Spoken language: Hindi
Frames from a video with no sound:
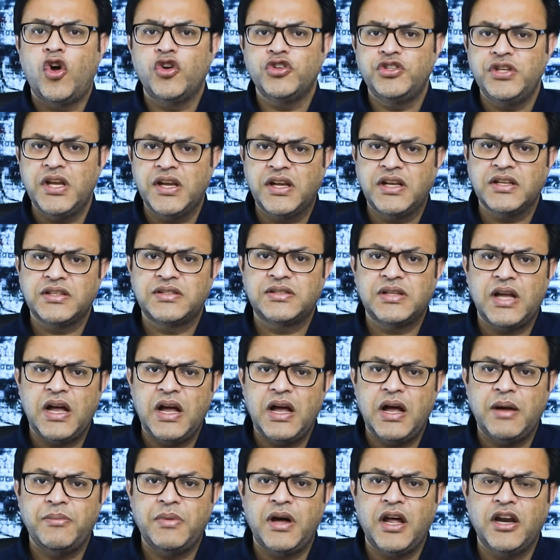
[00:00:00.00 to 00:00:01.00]
और ये किस्सा
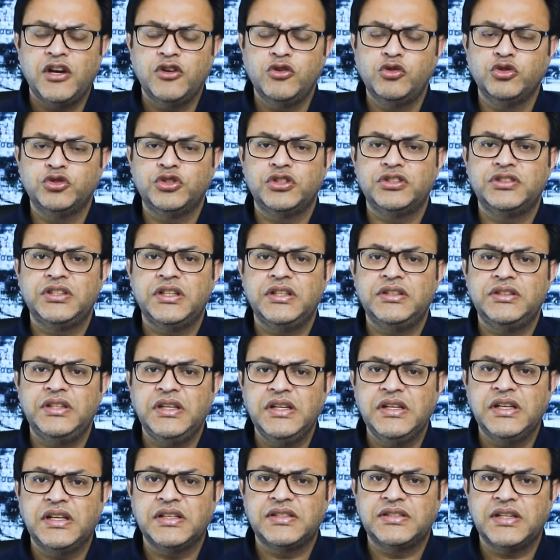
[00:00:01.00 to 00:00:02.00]
अब हर गुजरते
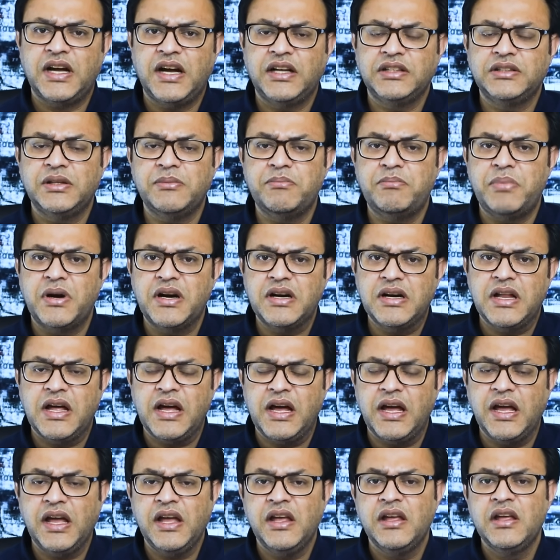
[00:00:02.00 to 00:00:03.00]
दिन के साथ बढ़
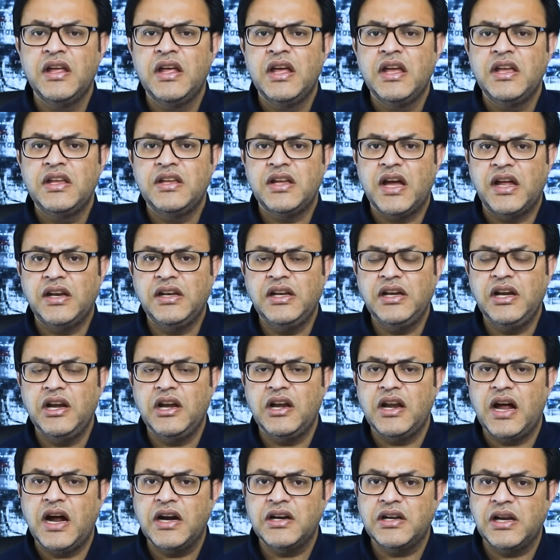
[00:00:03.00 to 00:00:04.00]
रहा है यानी
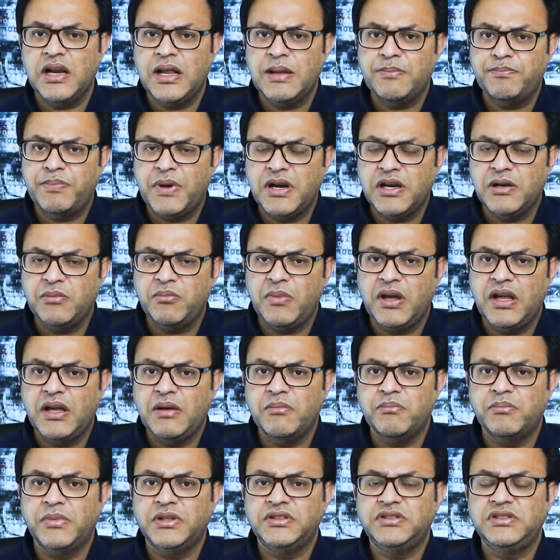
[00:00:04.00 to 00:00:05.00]
लाडलेपन
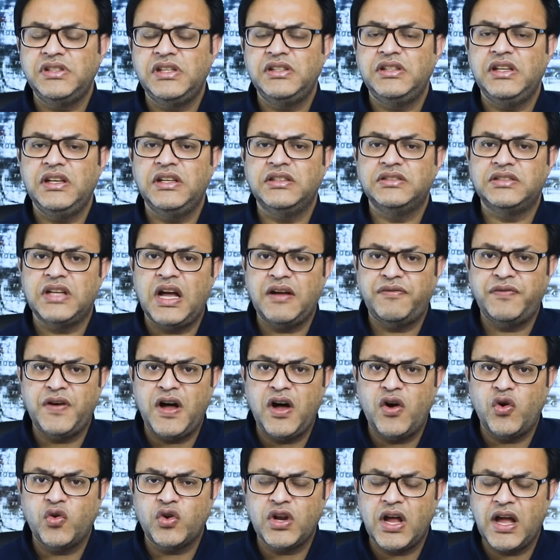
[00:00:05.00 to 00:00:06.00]
में मज़ीद
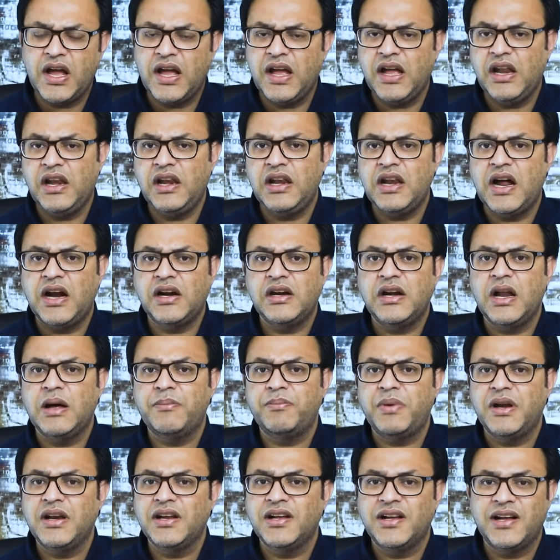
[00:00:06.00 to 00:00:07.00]
इजाफा हो रहा है
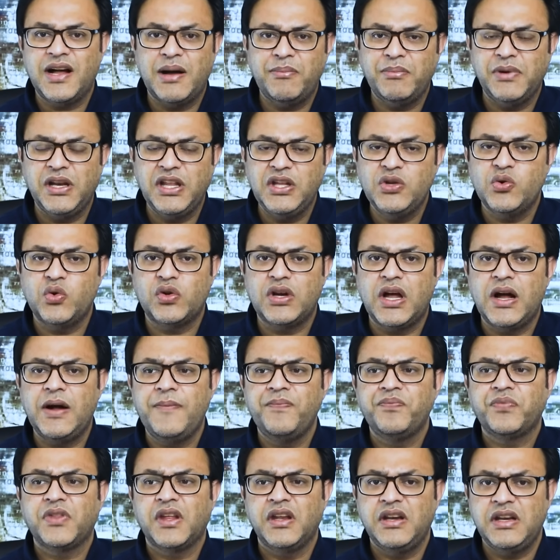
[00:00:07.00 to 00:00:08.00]
लाडलापन कम नहीं हो
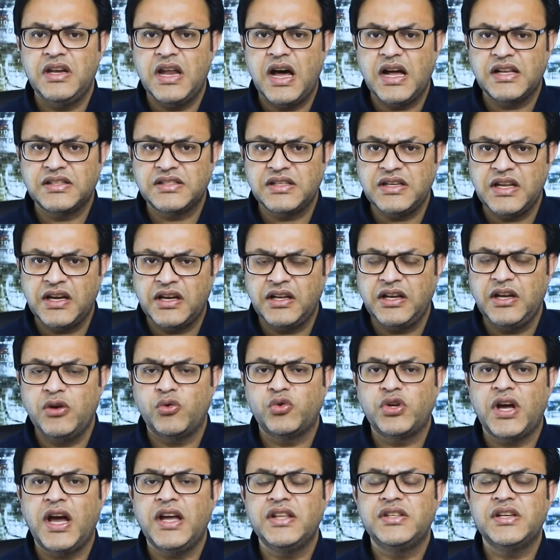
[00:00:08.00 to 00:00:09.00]
रहा नाज नखरे
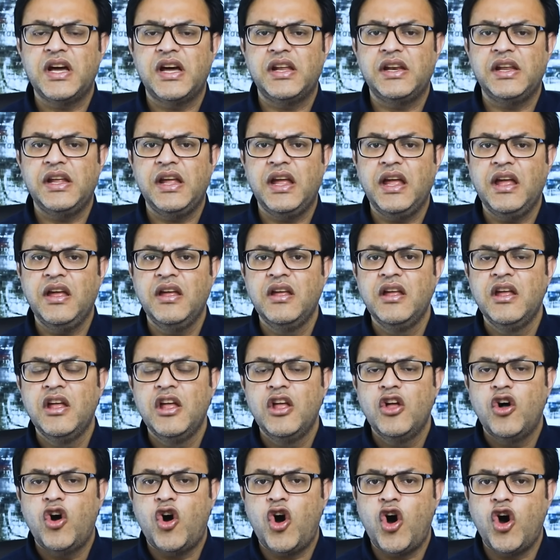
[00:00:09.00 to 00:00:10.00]
उठाए जा रहे हैं
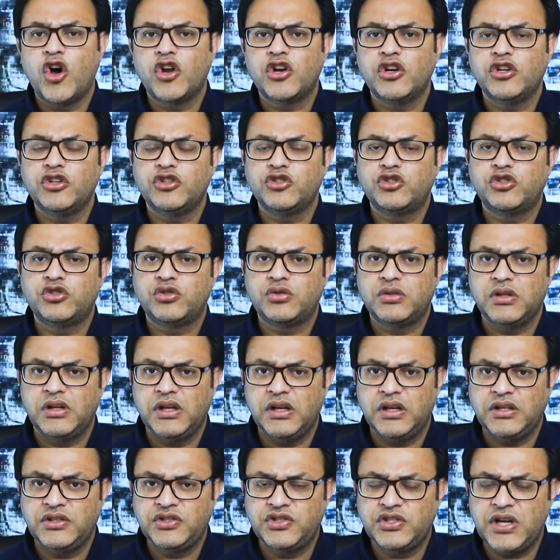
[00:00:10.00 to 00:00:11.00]
और
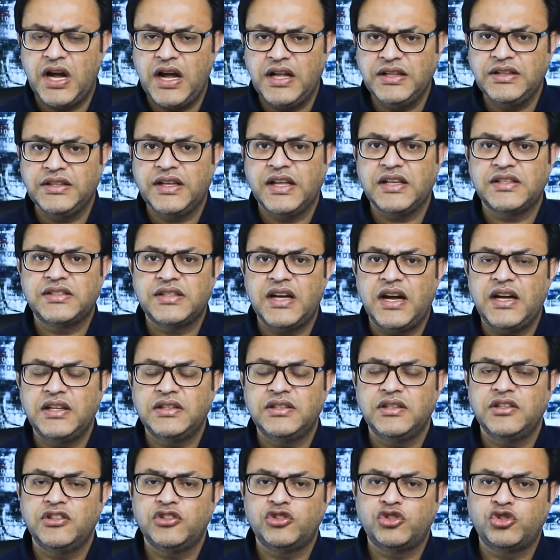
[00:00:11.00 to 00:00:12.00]
चांद के
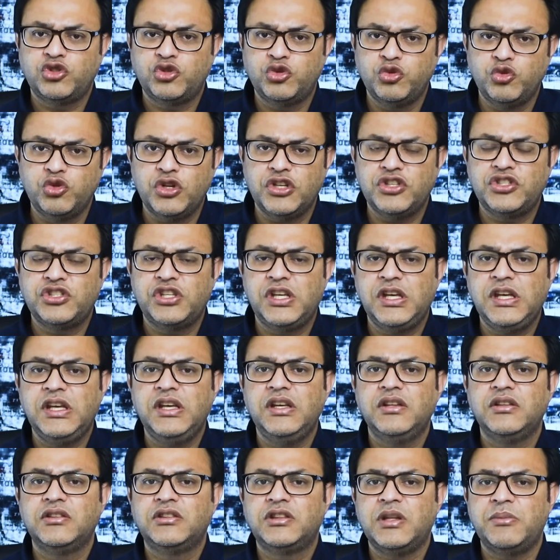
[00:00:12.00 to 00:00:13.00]
साथ सूरज
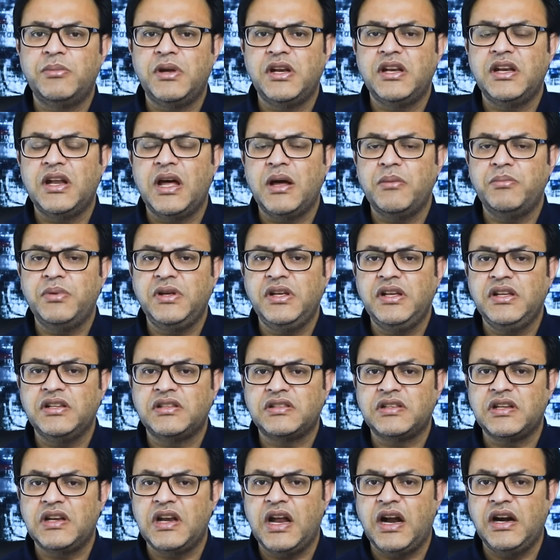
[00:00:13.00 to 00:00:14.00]
की तमन्ना भी
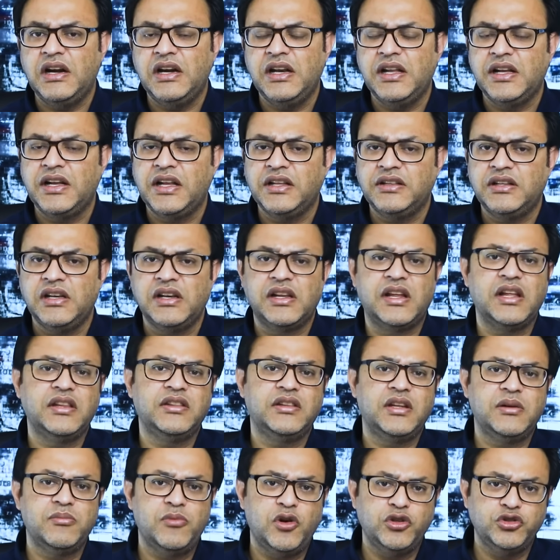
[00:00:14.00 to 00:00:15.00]
इस लाडले के दिल के
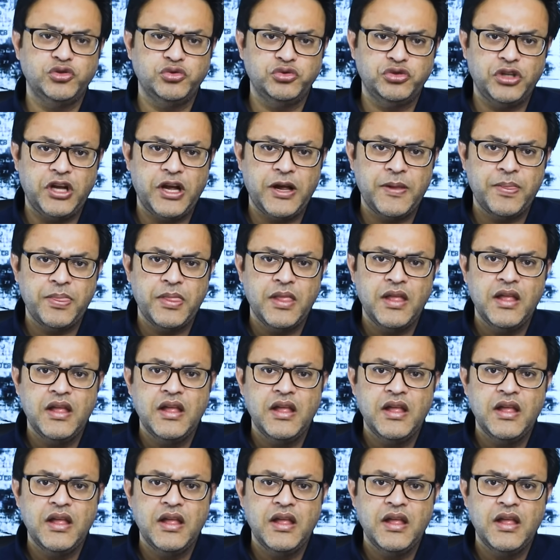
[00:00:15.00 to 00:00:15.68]
अंदर मौजूद है